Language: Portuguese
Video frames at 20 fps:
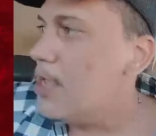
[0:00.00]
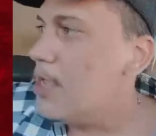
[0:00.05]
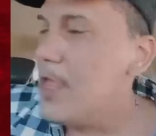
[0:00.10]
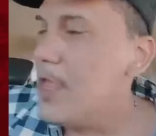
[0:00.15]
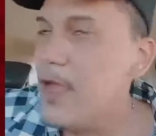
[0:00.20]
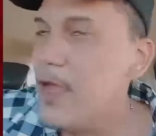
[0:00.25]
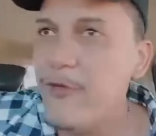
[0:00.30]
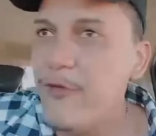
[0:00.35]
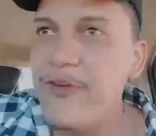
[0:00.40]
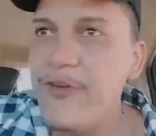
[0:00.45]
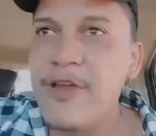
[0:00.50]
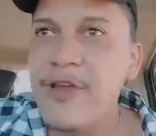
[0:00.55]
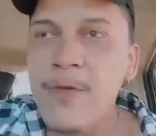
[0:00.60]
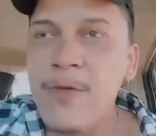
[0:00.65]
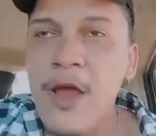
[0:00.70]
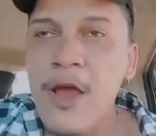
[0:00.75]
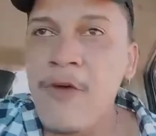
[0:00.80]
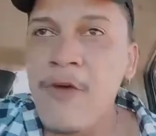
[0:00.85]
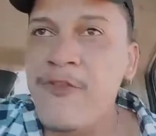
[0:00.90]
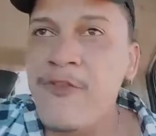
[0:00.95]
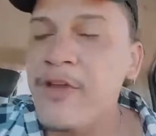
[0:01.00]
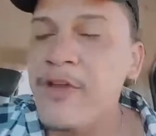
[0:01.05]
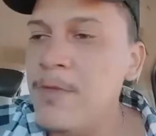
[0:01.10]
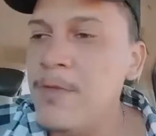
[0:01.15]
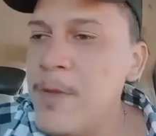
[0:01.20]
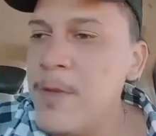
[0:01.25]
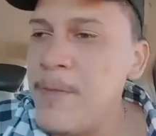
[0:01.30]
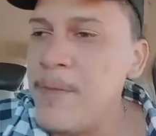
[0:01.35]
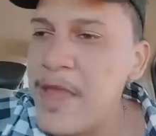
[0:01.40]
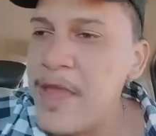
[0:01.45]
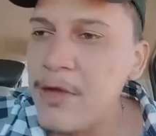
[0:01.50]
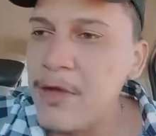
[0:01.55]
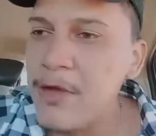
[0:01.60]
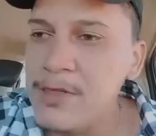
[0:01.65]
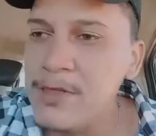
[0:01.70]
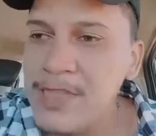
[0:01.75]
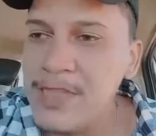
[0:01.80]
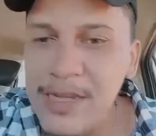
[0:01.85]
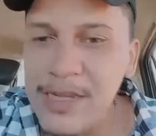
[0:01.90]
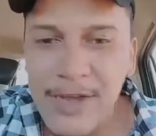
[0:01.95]
Tadeu a 100.
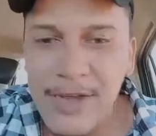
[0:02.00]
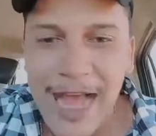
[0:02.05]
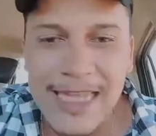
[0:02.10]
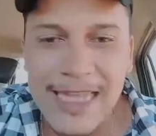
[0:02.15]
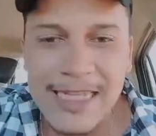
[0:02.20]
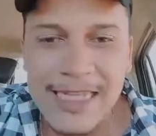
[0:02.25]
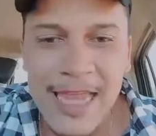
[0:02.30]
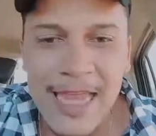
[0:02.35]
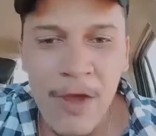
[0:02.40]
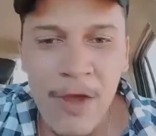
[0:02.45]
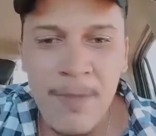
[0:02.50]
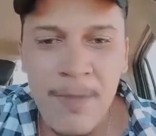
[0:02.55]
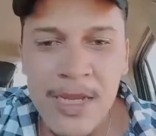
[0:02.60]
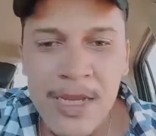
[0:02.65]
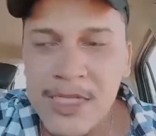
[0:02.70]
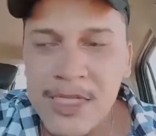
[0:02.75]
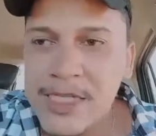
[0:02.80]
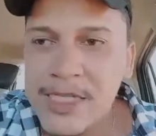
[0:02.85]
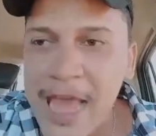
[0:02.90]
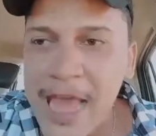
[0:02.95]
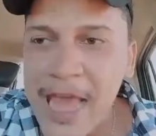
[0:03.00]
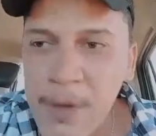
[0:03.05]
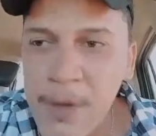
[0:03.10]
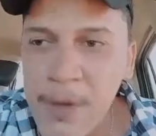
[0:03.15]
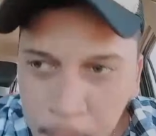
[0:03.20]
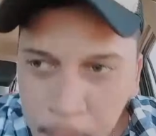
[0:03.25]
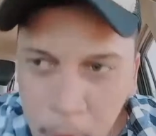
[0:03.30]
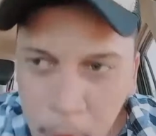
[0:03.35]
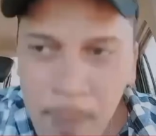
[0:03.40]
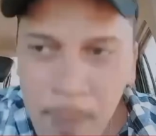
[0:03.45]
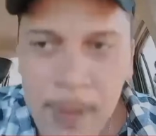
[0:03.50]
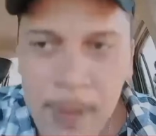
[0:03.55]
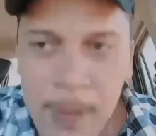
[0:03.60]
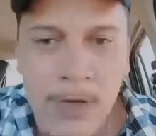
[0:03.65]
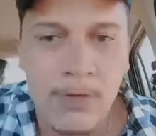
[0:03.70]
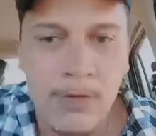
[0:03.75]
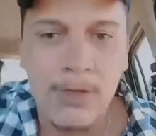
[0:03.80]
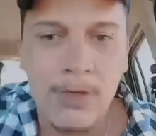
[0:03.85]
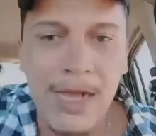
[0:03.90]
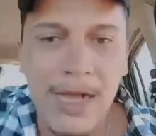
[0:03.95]
Eu fico, eu fico me
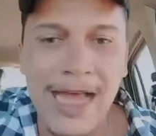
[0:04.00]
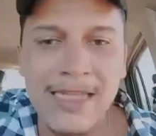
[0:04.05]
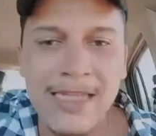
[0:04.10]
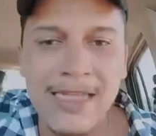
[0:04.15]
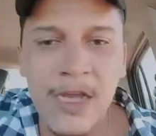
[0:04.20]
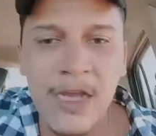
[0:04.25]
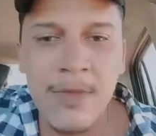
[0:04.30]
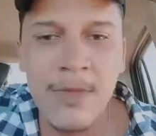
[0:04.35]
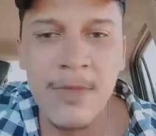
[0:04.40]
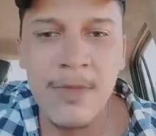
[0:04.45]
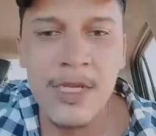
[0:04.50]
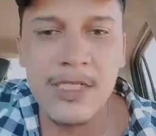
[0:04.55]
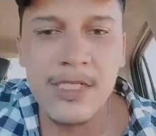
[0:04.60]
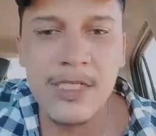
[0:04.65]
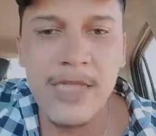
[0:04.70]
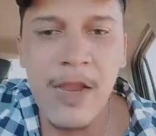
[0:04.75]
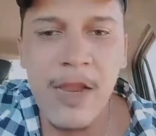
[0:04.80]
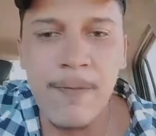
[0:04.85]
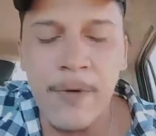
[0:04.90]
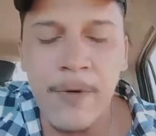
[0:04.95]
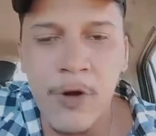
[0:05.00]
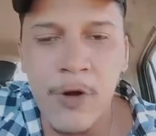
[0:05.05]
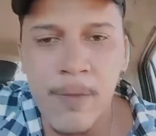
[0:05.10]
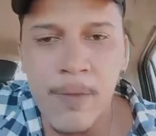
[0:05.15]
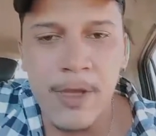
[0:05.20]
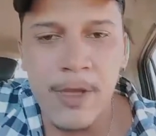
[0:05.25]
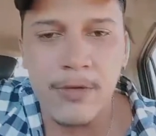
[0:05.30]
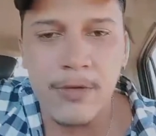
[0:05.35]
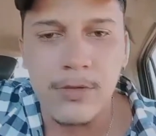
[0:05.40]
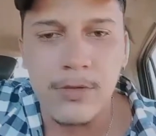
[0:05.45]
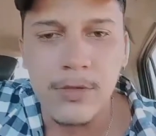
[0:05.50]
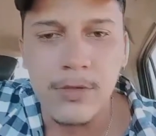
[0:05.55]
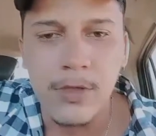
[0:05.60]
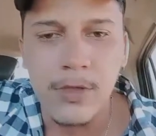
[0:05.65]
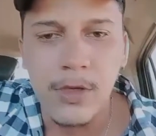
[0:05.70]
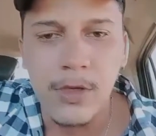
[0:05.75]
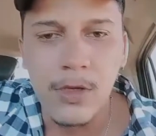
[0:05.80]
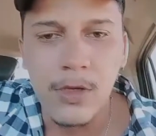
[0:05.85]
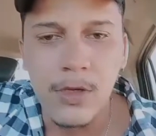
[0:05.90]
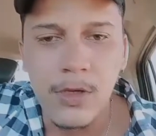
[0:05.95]
perguntando, cadê o Ministério
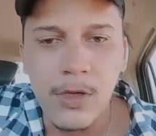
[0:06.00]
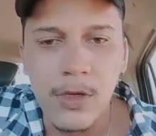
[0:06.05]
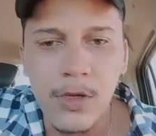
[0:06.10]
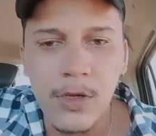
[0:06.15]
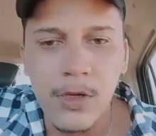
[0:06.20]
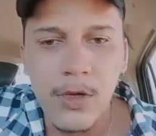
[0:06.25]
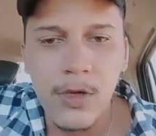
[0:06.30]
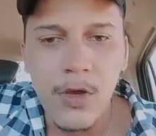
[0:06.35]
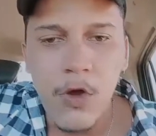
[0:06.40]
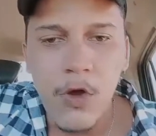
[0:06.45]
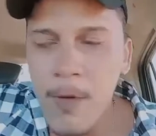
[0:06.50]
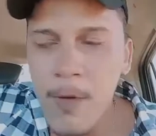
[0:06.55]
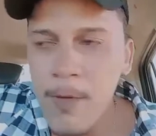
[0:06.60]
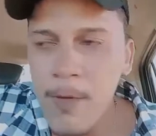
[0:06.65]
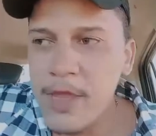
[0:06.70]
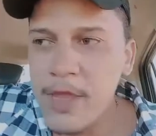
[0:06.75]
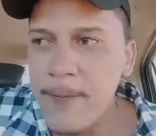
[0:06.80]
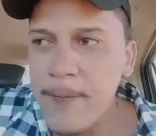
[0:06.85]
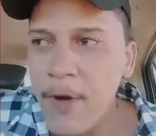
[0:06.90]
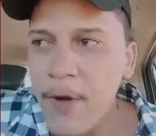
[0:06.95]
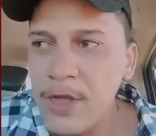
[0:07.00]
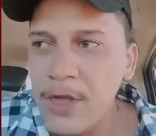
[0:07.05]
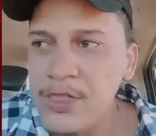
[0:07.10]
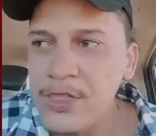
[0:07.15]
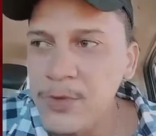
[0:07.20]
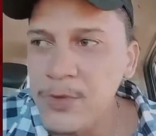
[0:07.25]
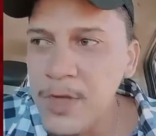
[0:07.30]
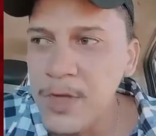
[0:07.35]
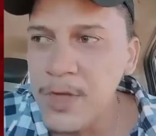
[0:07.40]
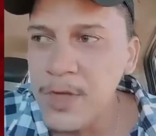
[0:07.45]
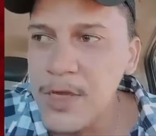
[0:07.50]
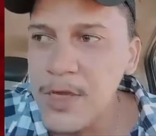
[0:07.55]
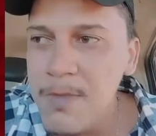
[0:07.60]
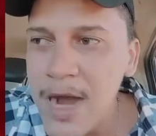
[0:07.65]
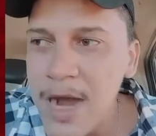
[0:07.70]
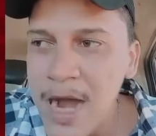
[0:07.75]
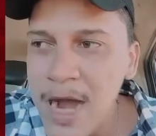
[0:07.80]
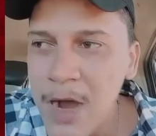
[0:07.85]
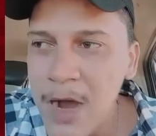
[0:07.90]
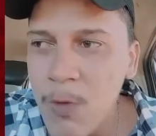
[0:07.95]
Público? Cadê o Ministério Público?
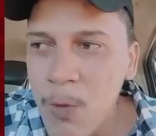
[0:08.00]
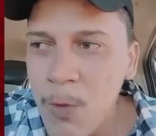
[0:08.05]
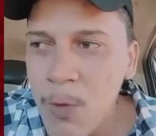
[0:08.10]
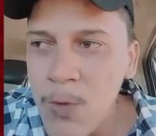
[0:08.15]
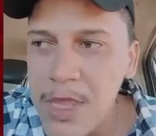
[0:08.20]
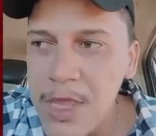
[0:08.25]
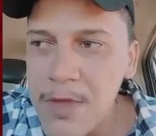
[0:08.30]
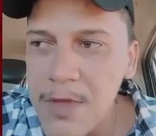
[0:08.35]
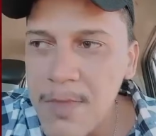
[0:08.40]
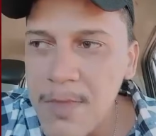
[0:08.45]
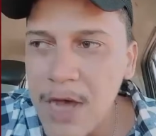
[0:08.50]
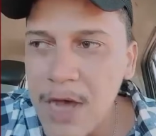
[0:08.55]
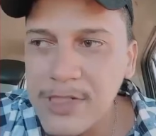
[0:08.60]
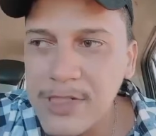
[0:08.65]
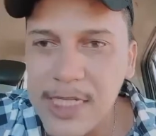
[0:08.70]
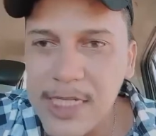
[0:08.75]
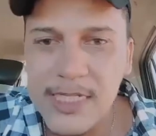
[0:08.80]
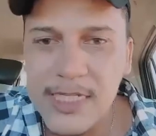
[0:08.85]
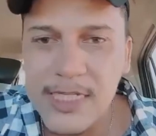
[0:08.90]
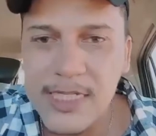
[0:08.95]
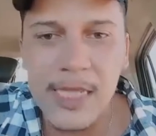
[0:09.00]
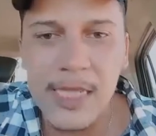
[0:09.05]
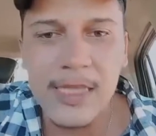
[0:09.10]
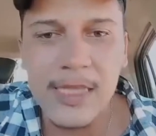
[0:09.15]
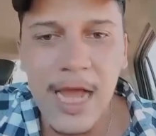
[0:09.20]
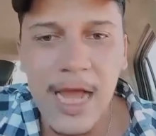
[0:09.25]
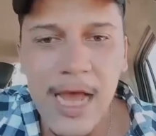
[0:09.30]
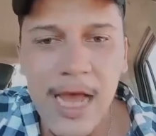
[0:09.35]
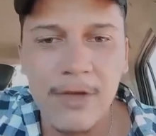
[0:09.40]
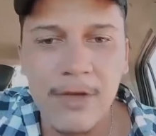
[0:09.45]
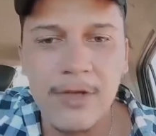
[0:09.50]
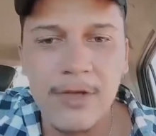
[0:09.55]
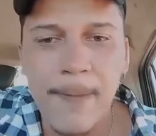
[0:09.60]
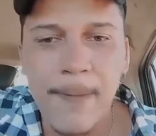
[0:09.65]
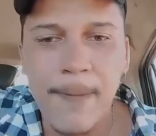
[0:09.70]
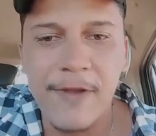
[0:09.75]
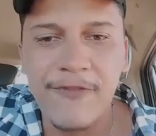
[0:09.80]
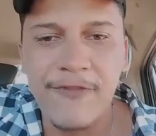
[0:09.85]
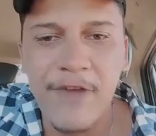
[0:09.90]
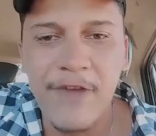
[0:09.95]
Como que pode um
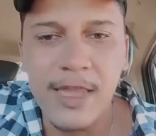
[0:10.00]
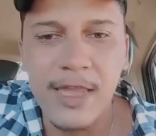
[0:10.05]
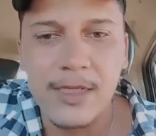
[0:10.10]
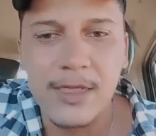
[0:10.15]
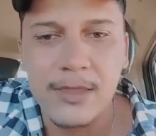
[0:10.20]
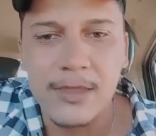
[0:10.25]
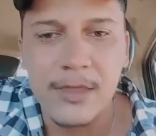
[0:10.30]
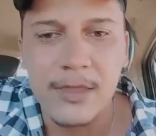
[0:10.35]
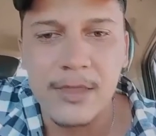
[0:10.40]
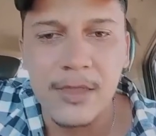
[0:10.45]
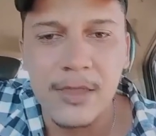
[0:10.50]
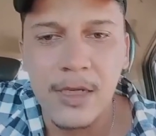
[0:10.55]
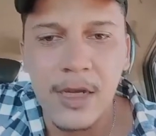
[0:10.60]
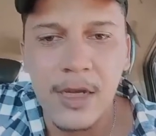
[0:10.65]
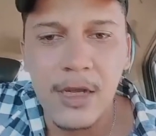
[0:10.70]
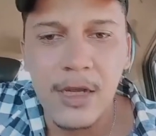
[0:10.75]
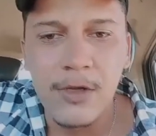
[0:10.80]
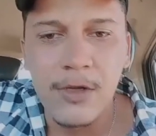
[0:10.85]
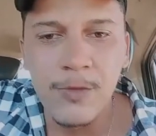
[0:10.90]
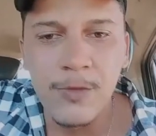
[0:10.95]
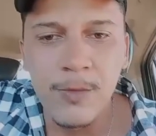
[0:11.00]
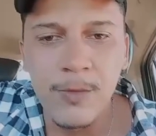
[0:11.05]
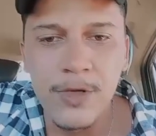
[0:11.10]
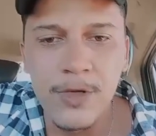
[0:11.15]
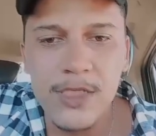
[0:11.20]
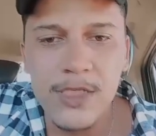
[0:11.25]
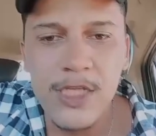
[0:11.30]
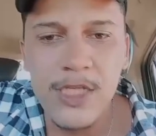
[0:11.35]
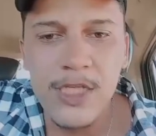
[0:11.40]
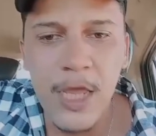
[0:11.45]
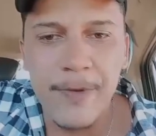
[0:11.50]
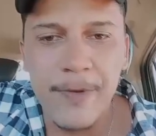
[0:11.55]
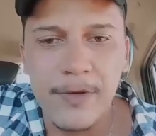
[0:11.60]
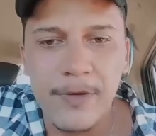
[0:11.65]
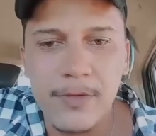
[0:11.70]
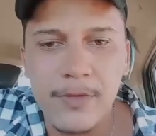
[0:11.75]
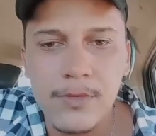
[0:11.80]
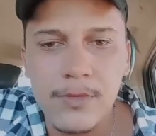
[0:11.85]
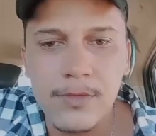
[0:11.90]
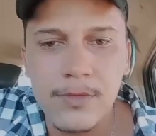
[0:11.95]
irmão, um irmão ser secretário da
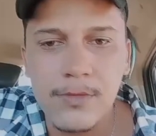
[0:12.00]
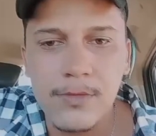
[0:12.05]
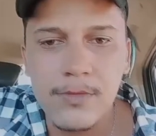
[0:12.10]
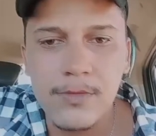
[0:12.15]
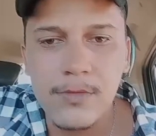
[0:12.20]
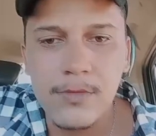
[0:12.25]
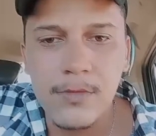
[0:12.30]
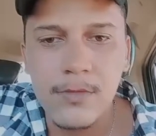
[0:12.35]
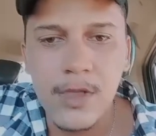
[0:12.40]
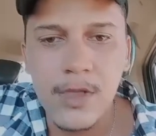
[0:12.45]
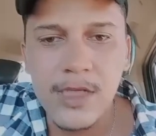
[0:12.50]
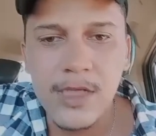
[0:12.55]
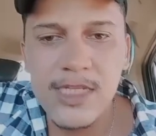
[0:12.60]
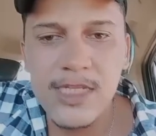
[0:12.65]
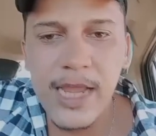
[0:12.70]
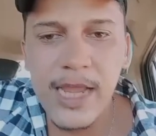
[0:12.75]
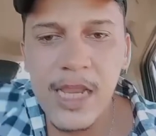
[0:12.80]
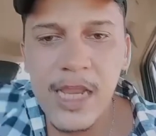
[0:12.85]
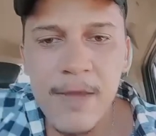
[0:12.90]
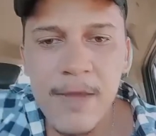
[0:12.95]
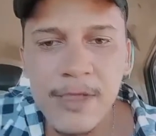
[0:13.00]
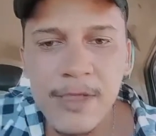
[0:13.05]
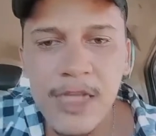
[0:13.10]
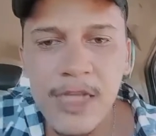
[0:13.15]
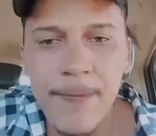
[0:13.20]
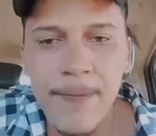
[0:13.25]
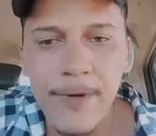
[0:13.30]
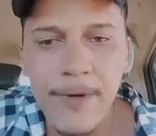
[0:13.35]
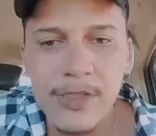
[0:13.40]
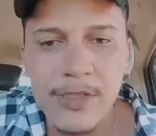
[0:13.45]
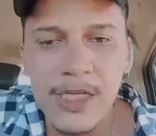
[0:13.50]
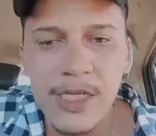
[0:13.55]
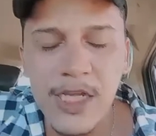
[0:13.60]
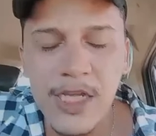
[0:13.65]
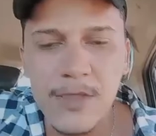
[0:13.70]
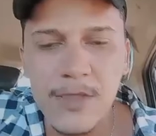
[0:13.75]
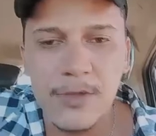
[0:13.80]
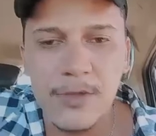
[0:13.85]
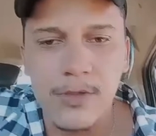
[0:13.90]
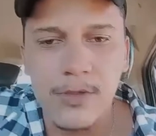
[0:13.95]
prefeita no município?